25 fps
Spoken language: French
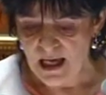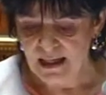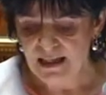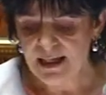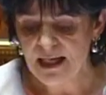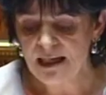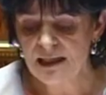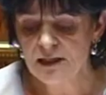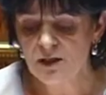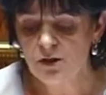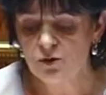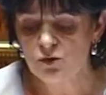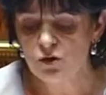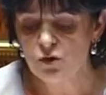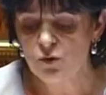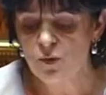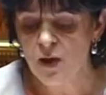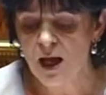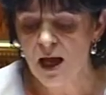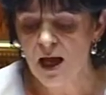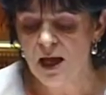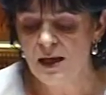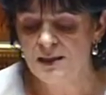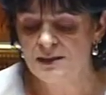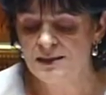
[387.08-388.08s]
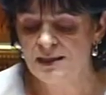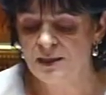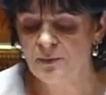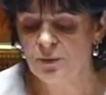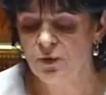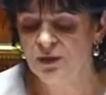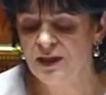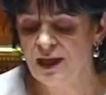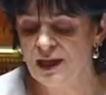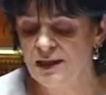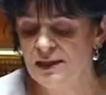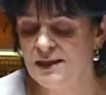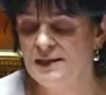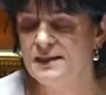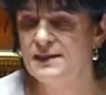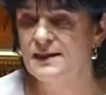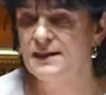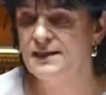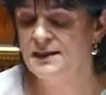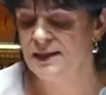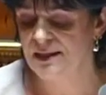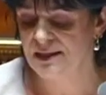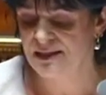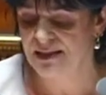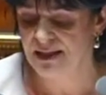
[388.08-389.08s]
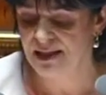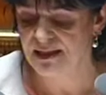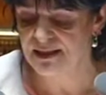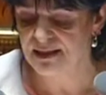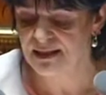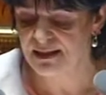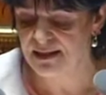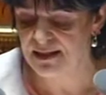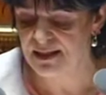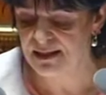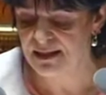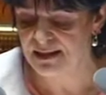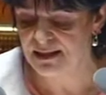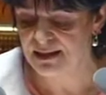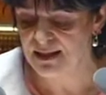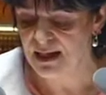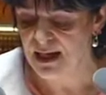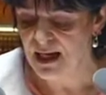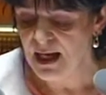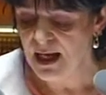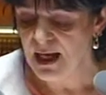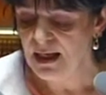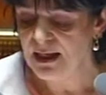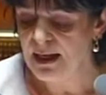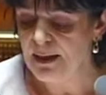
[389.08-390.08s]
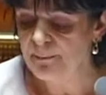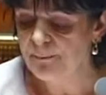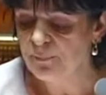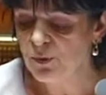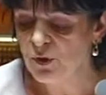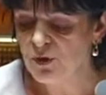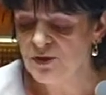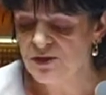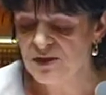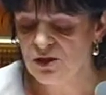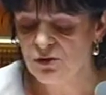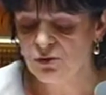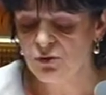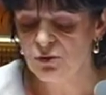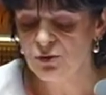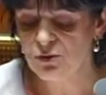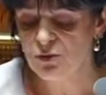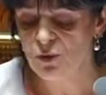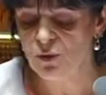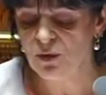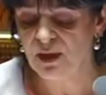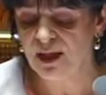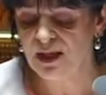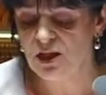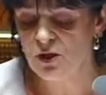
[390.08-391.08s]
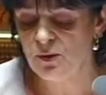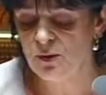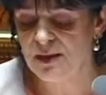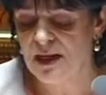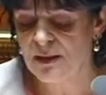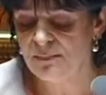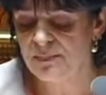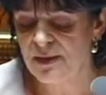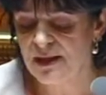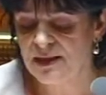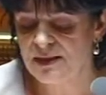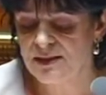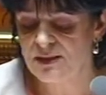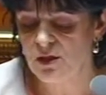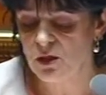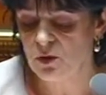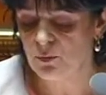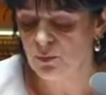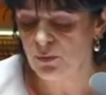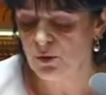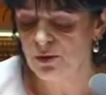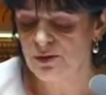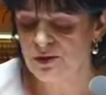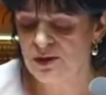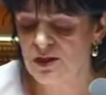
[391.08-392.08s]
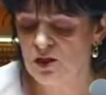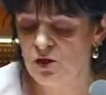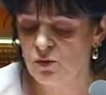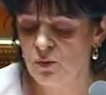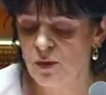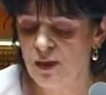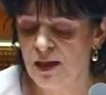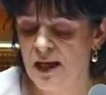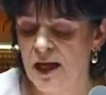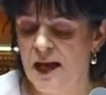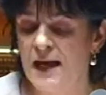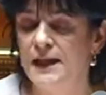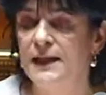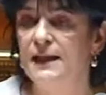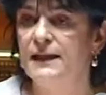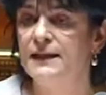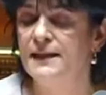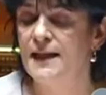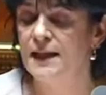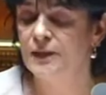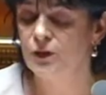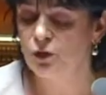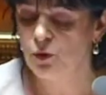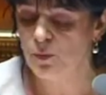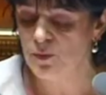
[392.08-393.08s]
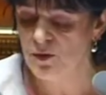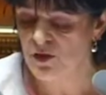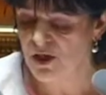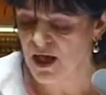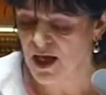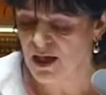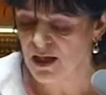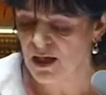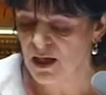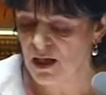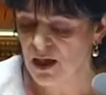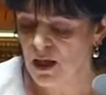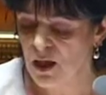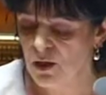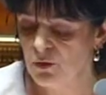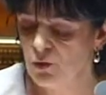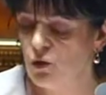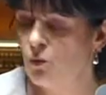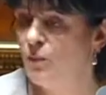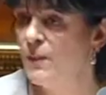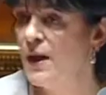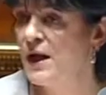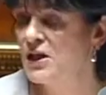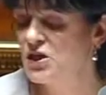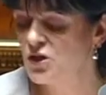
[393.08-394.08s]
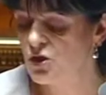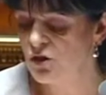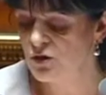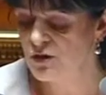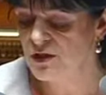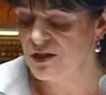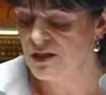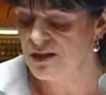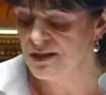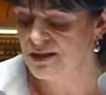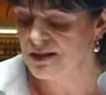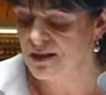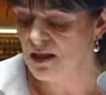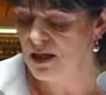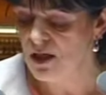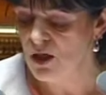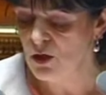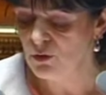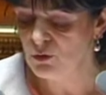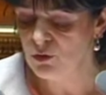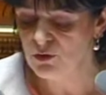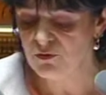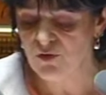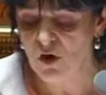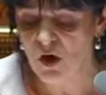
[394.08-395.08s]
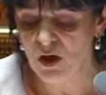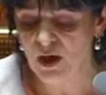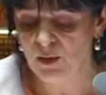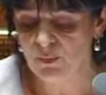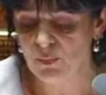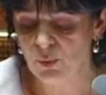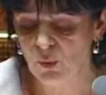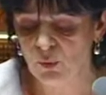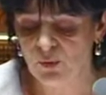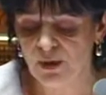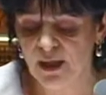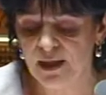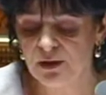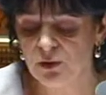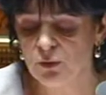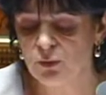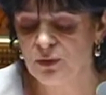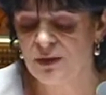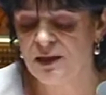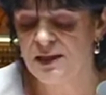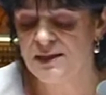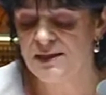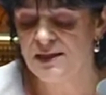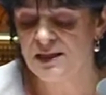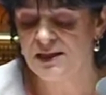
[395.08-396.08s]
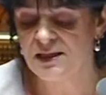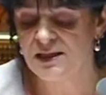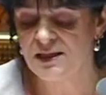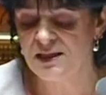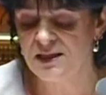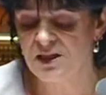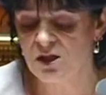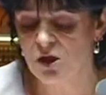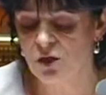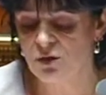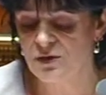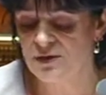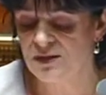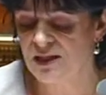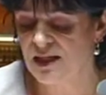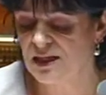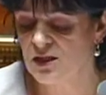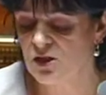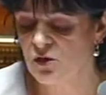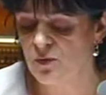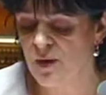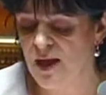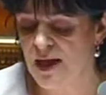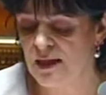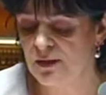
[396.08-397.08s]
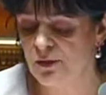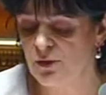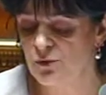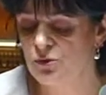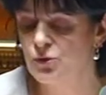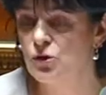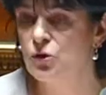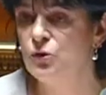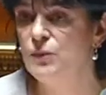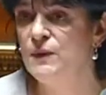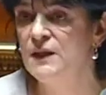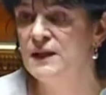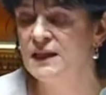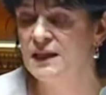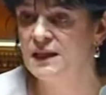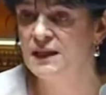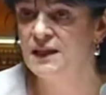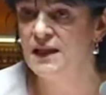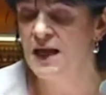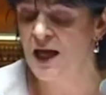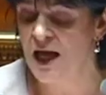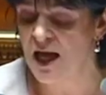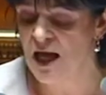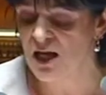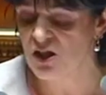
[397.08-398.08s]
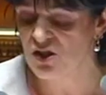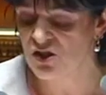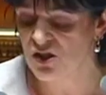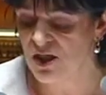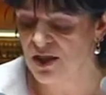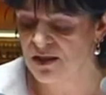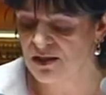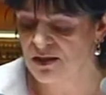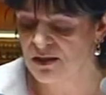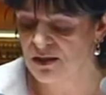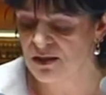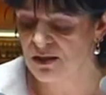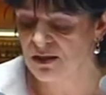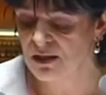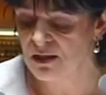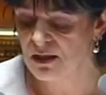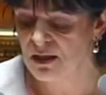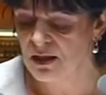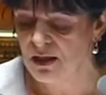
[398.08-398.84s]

Quelles qu'en soient ces modalités d'exercice, la prostitution réduit la personne prostituée à l'état d'objet, de marchandise, devant répondre à toutes les exigences sexuelles de celui qui achète.